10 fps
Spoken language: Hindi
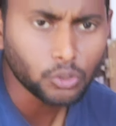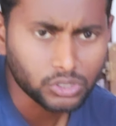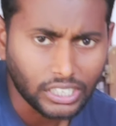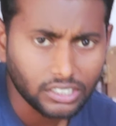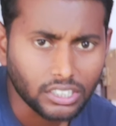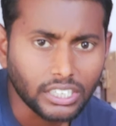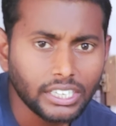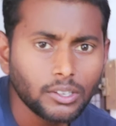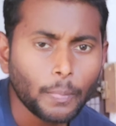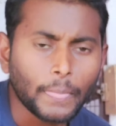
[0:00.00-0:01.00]
कि नुकसान कर
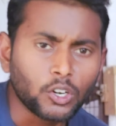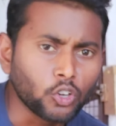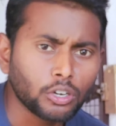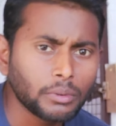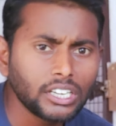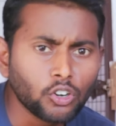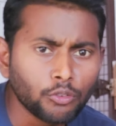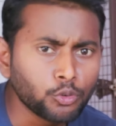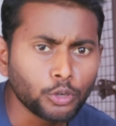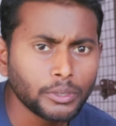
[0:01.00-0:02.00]
रहा है नॉर्मली
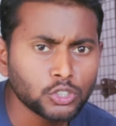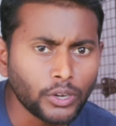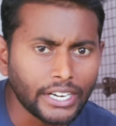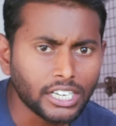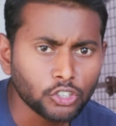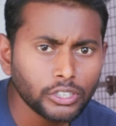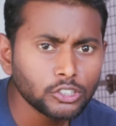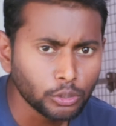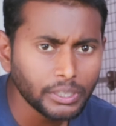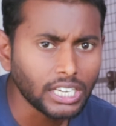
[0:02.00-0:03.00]
होम फूड में इसको ऐड कर दो
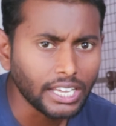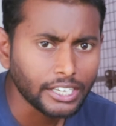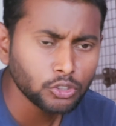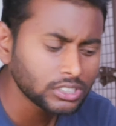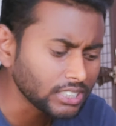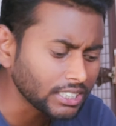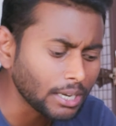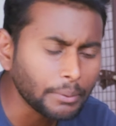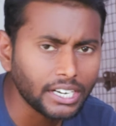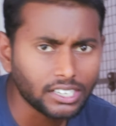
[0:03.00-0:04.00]
या जो भी खिला रहे हैं उसके
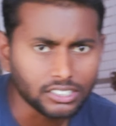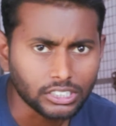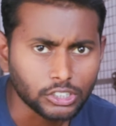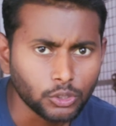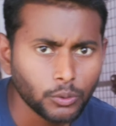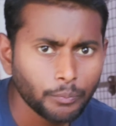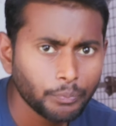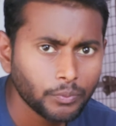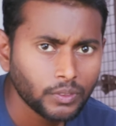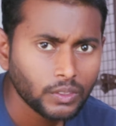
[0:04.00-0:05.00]
साथ आप ऐड कर सकते
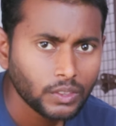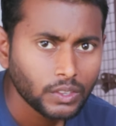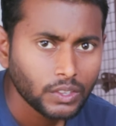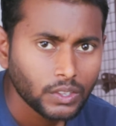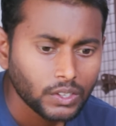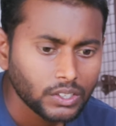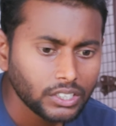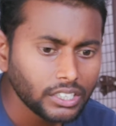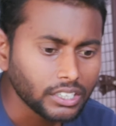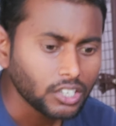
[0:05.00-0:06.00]

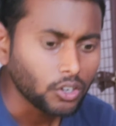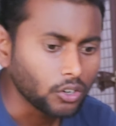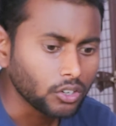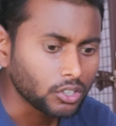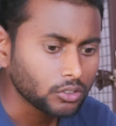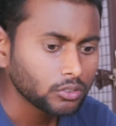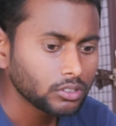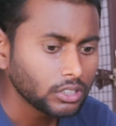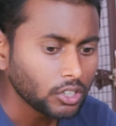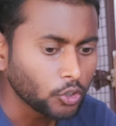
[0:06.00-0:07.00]
हो ठीक है और
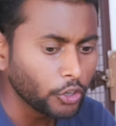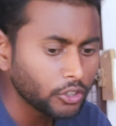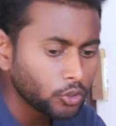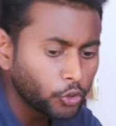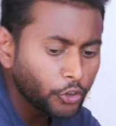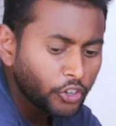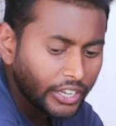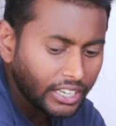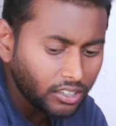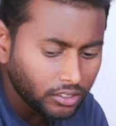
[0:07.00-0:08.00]
गो टू योर
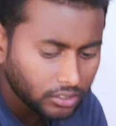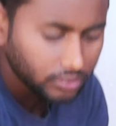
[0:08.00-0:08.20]
कैनल